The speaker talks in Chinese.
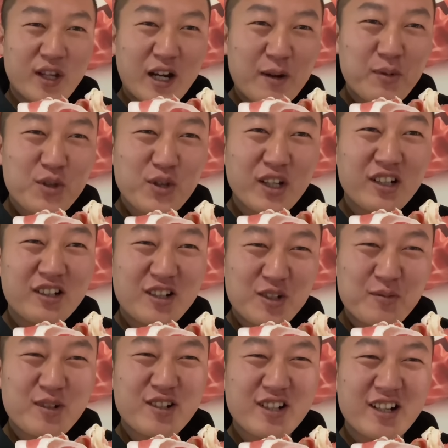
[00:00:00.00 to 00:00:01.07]
然不确定这是
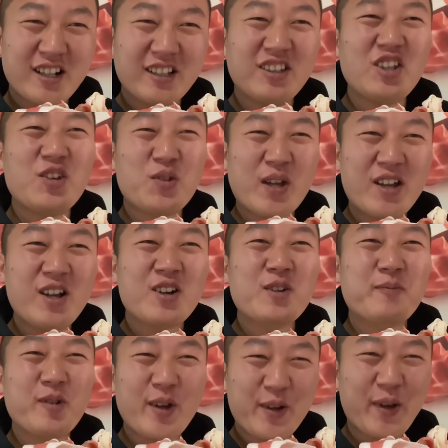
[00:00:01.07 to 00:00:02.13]
不是真的，第一选项是
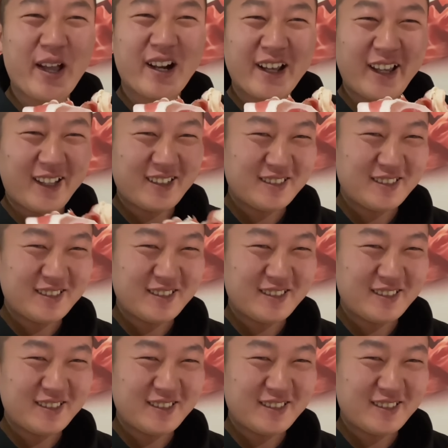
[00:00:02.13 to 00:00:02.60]
不会亏的。